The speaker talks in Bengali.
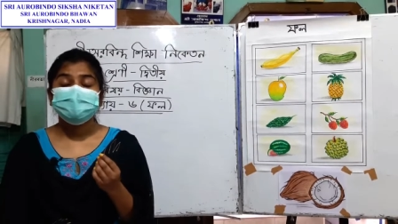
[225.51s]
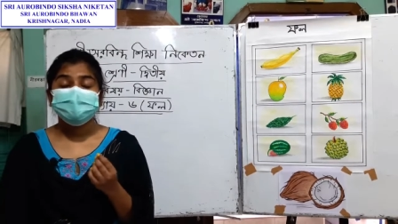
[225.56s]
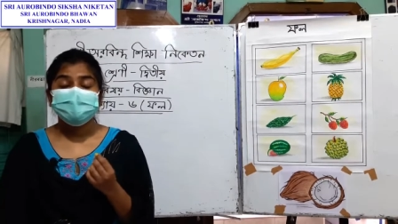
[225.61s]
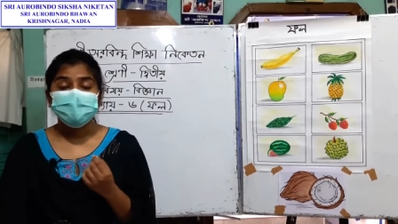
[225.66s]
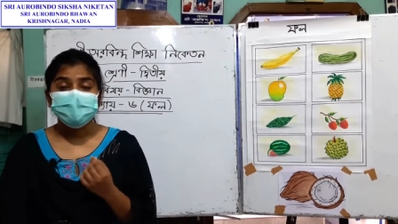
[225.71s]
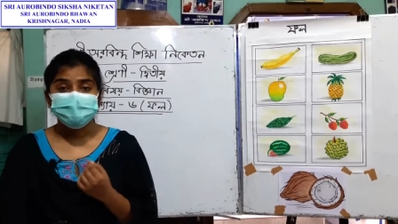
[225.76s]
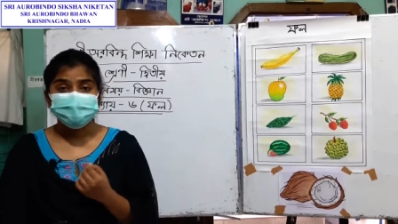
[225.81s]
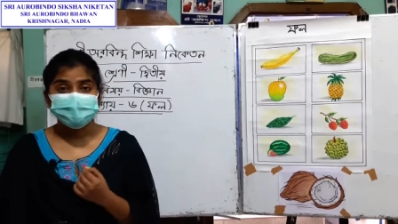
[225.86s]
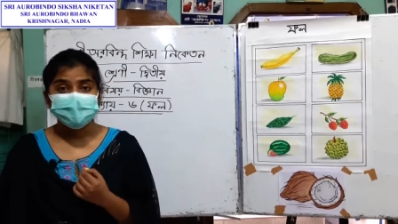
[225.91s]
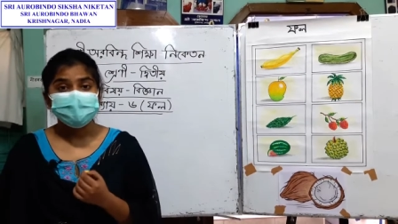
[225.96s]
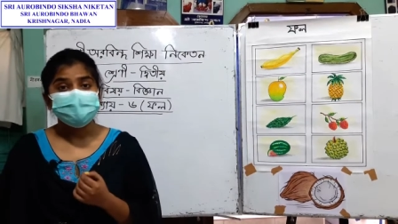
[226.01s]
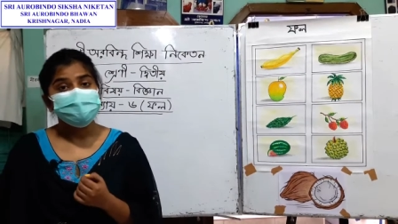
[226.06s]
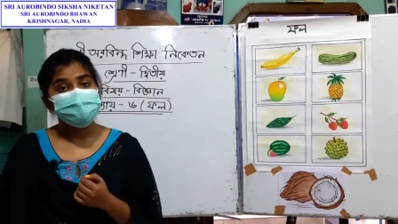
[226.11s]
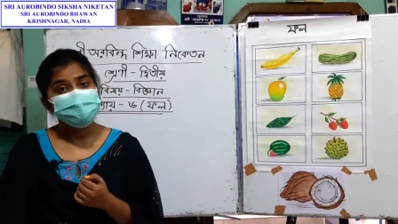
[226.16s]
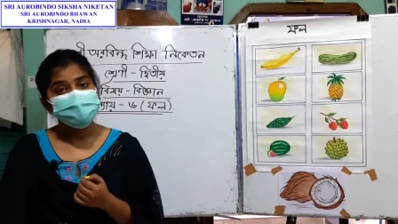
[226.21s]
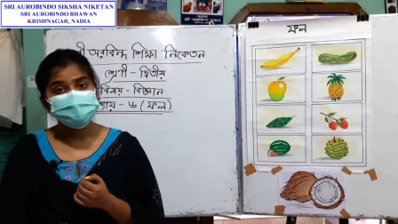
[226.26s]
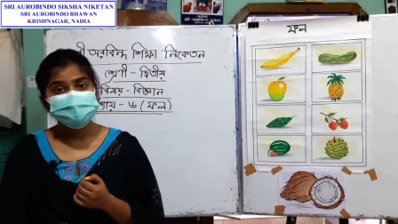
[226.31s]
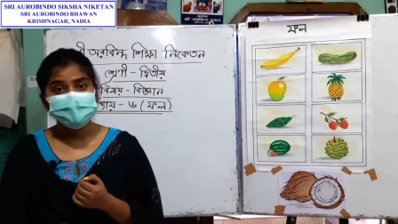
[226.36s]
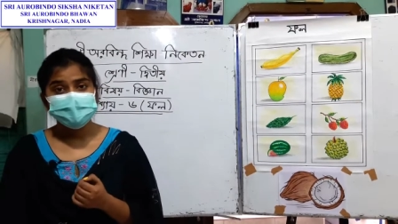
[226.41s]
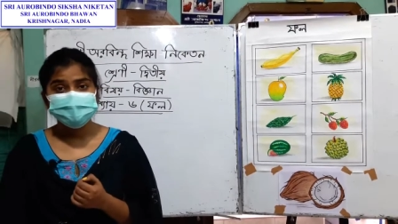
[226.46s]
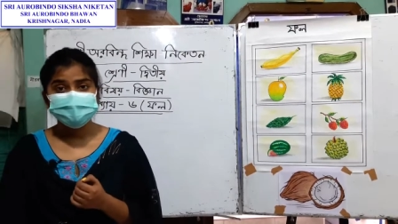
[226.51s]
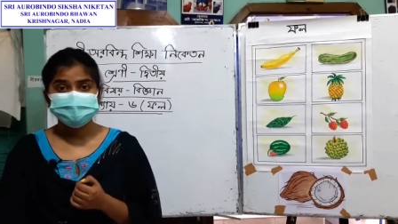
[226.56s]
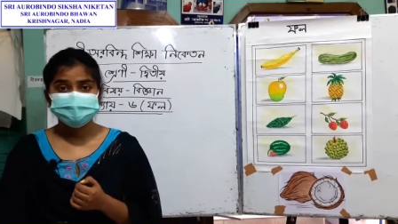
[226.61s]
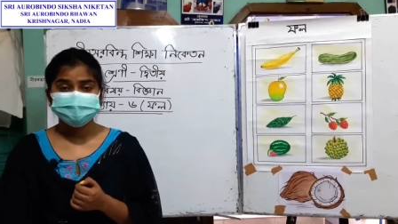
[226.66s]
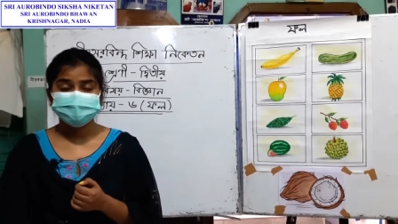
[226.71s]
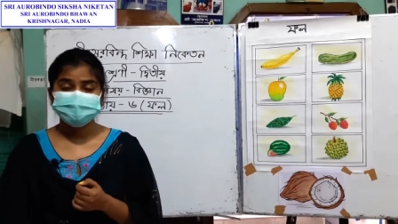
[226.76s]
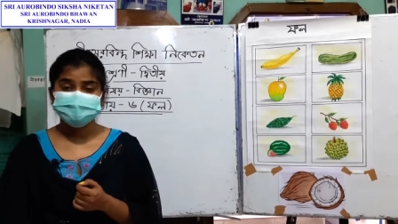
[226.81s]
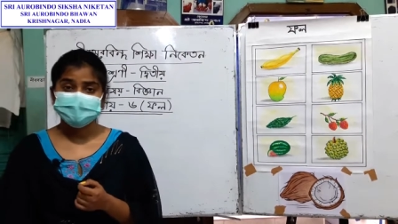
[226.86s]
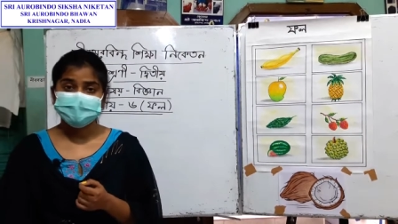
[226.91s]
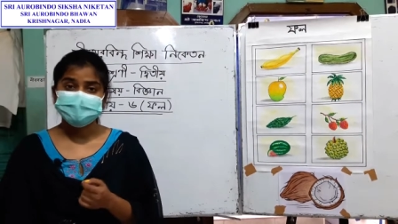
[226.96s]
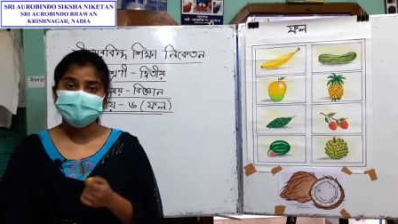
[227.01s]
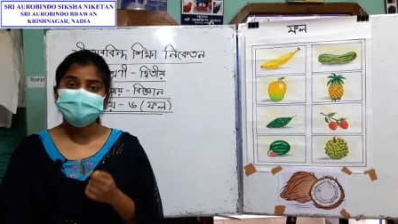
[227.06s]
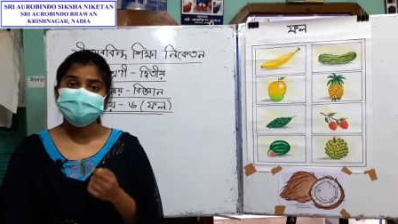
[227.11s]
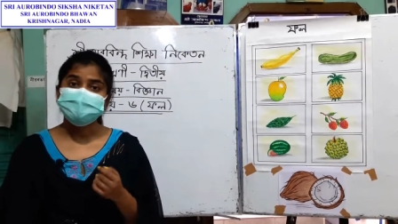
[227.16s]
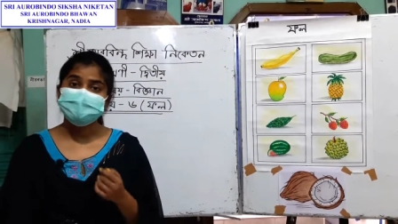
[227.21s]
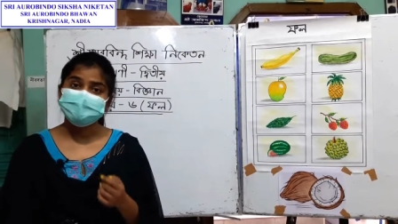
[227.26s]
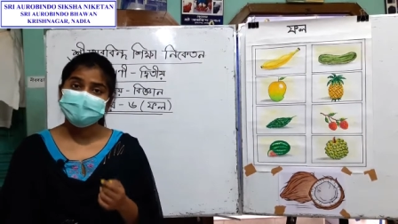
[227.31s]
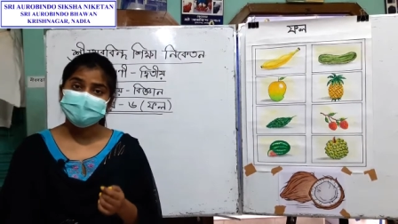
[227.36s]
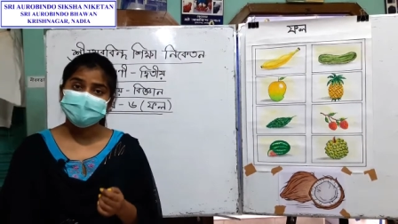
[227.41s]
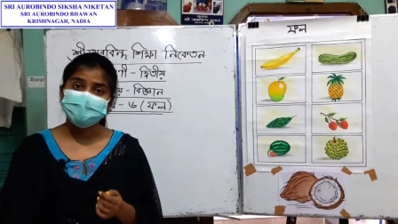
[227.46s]
আমরা খোসা হিসেবে জানি
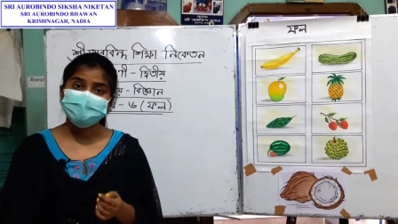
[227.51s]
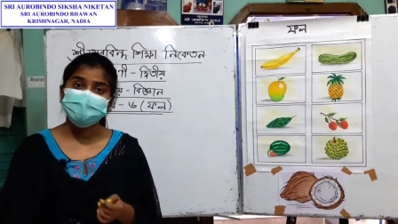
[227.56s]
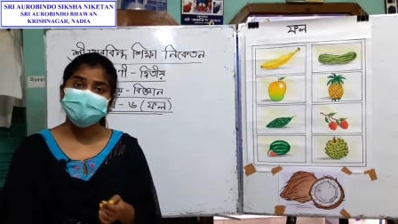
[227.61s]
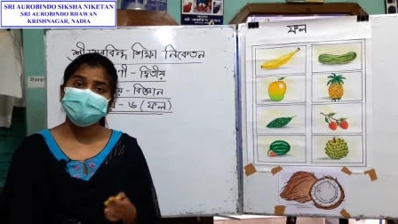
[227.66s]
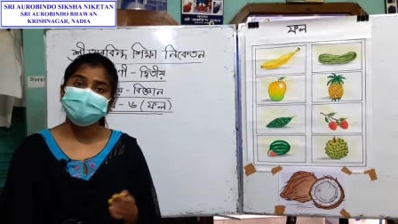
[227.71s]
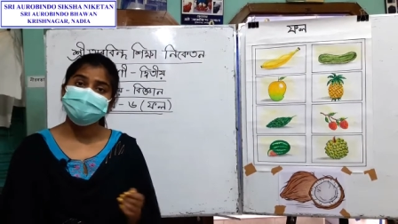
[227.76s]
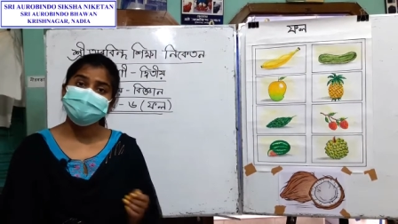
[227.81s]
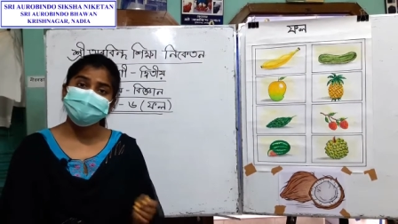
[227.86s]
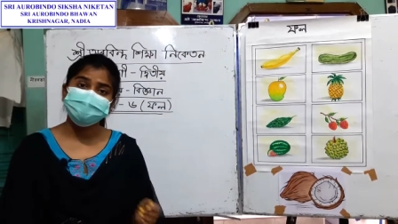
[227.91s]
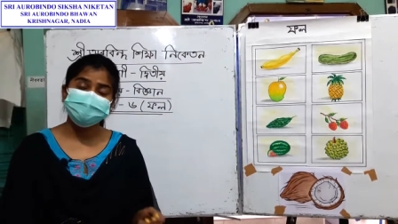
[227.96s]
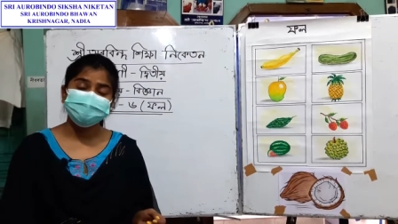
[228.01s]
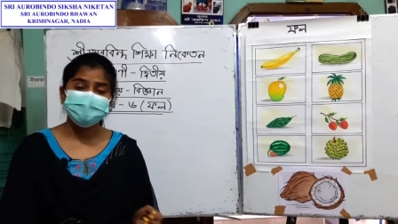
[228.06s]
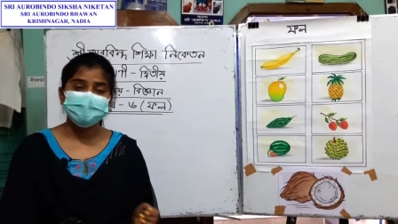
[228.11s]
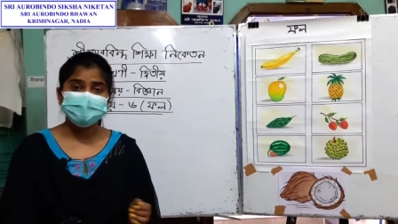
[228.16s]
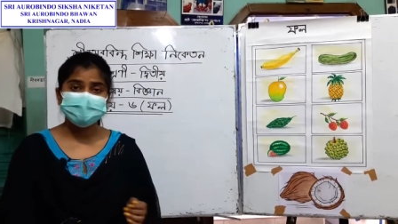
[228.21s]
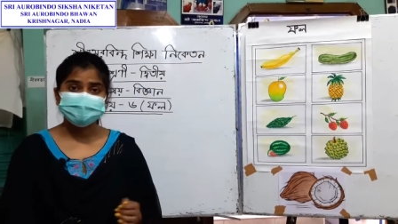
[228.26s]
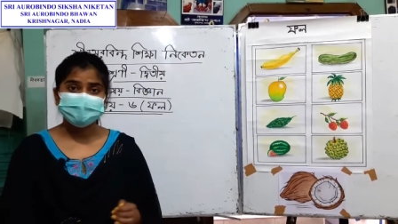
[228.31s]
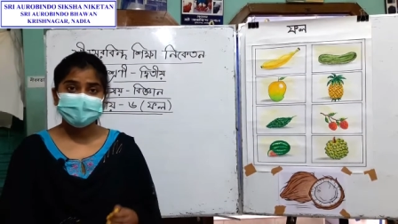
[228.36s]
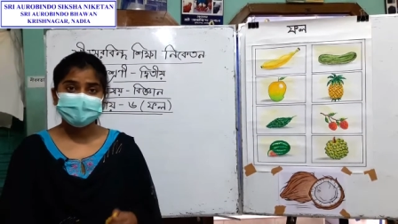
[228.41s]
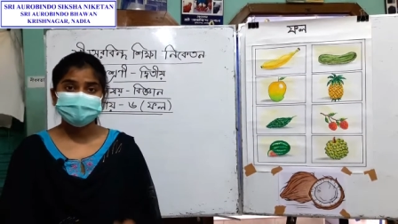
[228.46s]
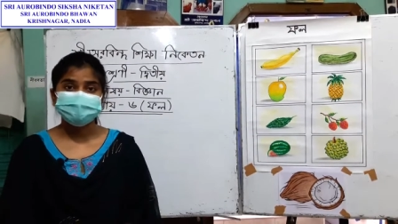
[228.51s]
সেটা কি করেন ফেলে দেন